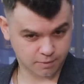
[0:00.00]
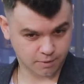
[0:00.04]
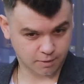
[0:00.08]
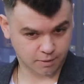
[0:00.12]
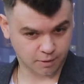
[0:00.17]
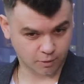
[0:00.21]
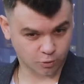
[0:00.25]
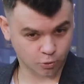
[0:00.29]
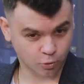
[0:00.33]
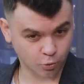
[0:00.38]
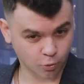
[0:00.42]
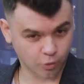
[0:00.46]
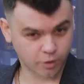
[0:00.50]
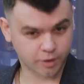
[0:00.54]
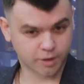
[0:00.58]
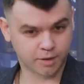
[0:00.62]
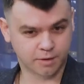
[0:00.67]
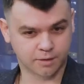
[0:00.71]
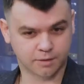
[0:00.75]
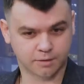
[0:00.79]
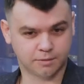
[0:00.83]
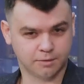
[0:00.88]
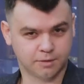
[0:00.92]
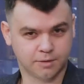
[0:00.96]

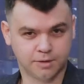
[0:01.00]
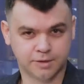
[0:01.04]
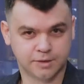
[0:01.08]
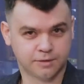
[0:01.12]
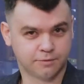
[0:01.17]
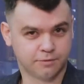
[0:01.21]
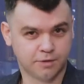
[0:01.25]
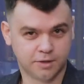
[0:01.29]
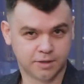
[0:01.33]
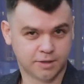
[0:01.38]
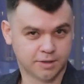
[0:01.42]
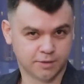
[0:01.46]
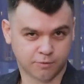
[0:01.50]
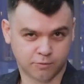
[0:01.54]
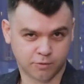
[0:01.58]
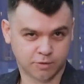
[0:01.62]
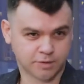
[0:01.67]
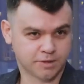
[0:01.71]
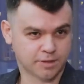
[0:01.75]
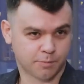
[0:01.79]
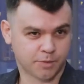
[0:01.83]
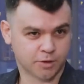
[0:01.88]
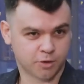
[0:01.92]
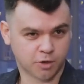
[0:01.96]
который, извините вот
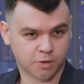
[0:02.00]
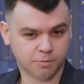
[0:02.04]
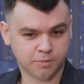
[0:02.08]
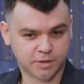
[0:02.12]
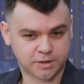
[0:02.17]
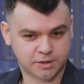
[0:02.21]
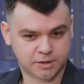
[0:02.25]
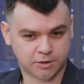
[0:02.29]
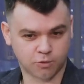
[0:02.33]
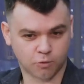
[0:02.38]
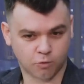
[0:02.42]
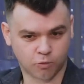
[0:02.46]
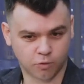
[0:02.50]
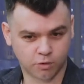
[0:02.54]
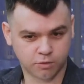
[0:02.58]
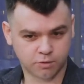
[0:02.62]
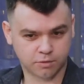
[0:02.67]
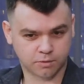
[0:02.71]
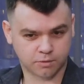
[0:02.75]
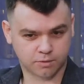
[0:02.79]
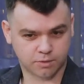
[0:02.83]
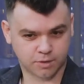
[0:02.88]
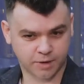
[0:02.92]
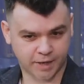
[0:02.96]
за подробности,
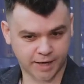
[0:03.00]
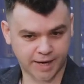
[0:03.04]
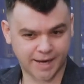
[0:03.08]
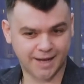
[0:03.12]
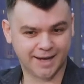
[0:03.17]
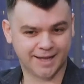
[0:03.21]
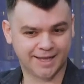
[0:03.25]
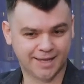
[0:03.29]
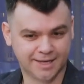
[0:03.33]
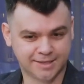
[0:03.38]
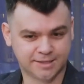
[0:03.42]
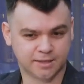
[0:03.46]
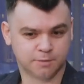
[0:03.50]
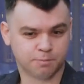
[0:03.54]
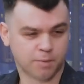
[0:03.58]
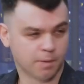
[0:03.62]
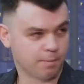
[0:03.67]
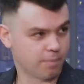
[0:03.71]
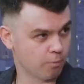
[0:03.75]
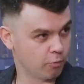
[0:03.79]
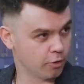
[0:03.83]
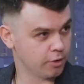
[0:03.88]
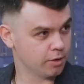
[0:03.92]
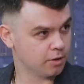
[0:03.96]
он реально ездит по
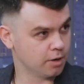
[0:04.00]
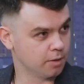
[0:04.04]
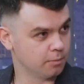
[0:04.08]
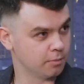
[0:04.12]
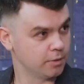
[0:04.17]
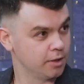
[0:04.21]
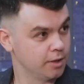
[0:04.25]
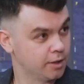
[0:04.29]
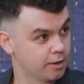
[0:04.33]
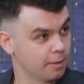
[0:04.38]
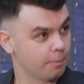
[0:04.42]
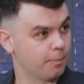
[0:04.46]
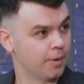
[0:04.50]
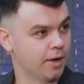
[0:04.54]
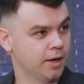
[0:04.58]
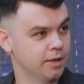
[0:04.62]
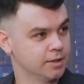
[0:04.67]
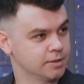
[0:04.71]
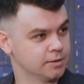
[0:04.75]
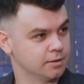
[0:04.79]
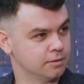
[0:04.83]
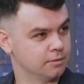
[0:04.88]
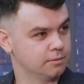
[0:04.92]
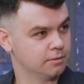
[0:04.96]
помойкам и
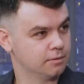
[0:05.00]
копается.